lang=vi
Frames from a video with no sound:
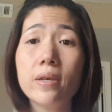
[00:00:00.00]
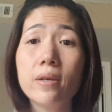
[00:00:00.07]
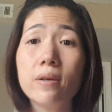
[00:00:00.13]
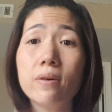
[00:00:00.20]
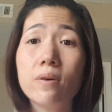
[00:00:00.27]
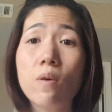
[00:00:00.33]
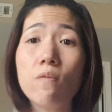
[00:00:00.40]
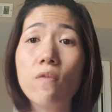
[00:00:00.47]

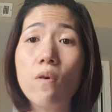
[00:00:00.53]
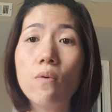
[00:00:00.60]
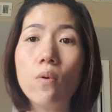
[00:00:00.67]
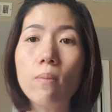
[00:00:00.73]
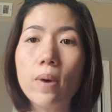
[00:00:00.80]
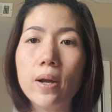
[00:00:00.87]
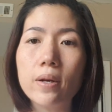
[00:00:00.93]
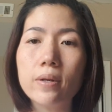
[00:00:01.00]
người hôn phu của
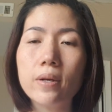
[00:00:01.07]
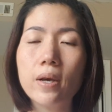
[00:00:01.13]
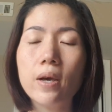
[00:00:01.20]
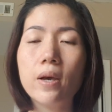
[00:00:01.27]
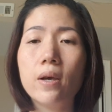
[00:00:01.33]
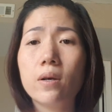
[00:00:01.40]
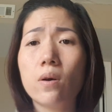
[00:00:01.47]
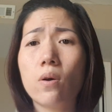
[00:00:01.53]
mình
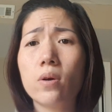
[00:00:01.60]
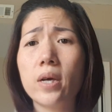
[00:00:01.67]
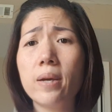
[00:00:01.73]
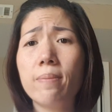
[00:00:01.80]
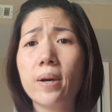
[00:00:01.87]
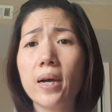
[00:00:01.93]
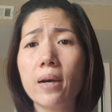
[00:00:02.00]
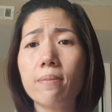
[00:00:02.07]
còn khi
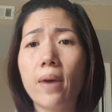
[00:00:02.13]
mà các